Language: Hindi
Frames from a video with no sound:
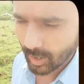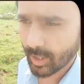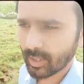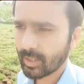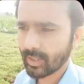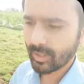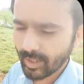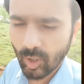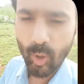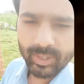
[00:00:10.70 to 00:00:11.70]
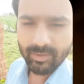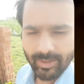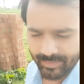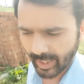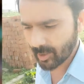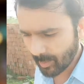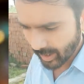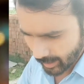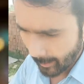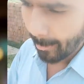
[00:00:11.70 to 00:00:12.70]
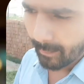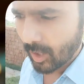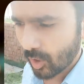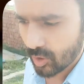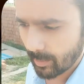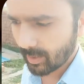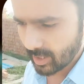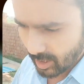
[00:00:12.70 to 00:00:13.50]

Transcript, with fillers: अलग अलग ई कॉमर्स वेबसाइट भी है और जब ई